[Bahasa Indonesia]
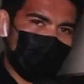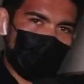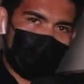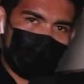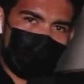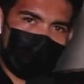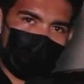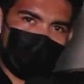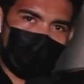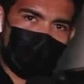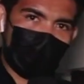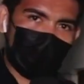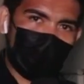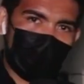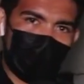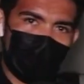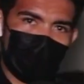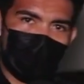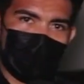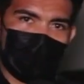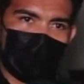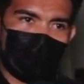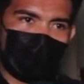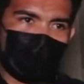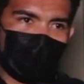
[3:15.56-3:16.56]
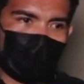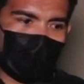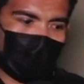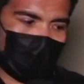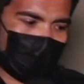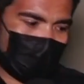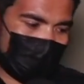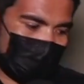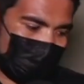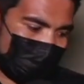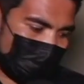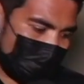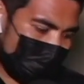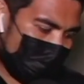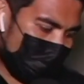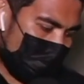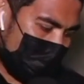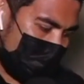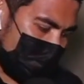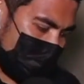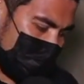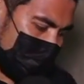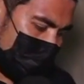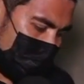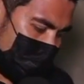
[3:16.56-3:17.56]
rumahnya yang
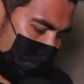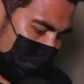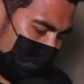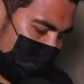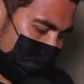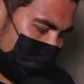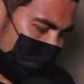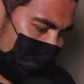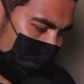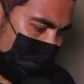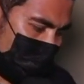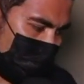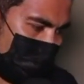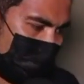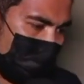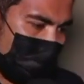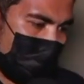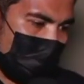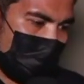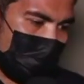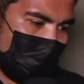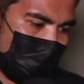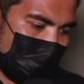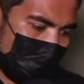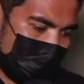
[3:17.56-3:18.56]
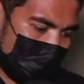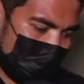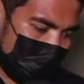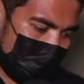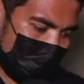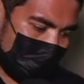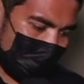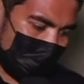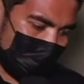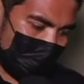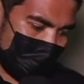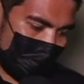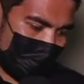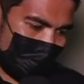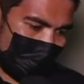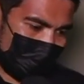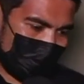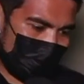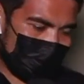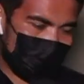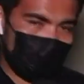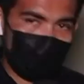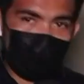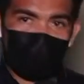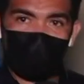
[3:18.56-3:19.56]
sebagian sudah
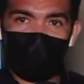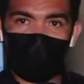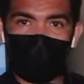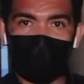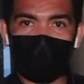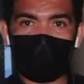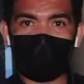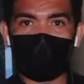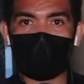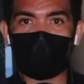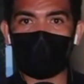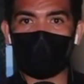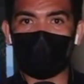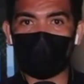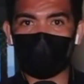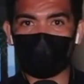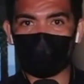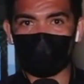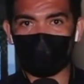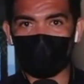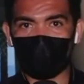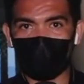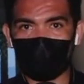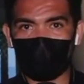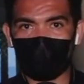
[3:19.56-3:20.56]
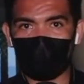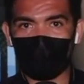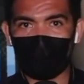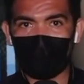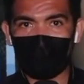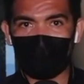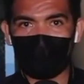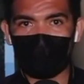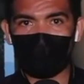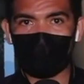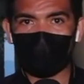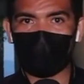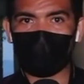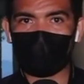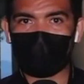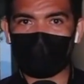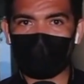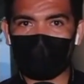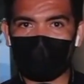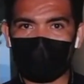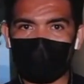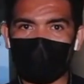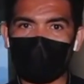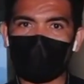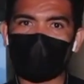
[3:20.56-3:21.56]
ditutupi oleh tanah longsor. Ia
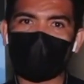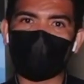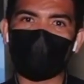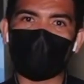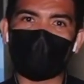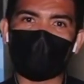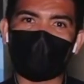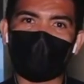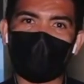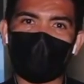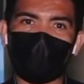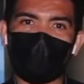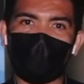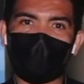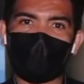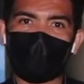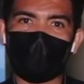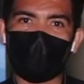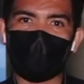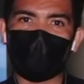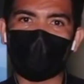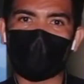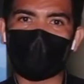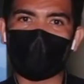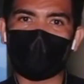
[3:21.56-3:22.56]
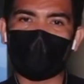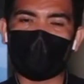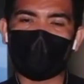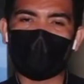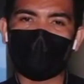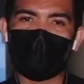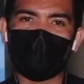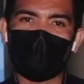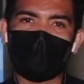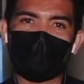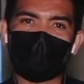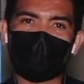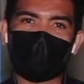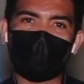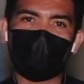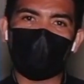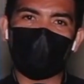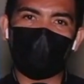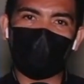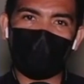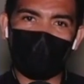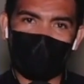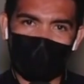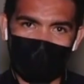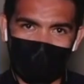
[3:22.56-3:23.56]
bercerita seperti apa ia bisa
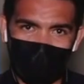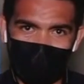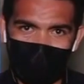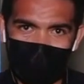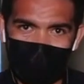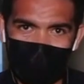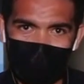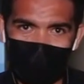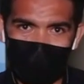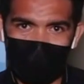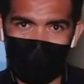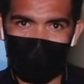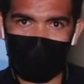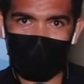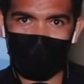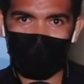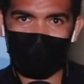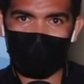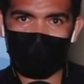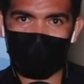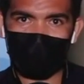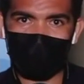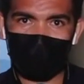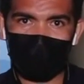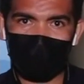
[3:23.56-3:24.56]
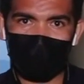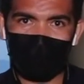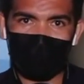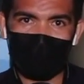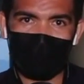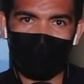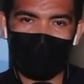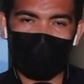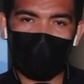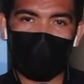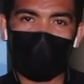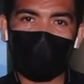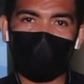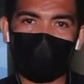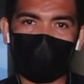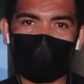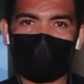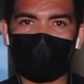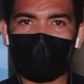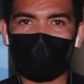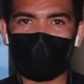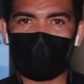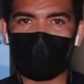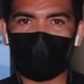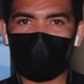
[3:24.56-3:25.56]
keluar dari
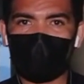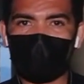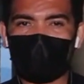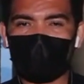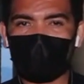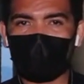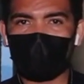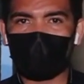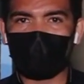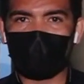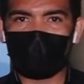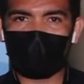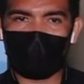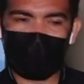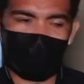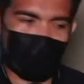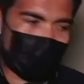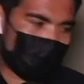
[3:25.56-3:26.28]
lolos dari bencana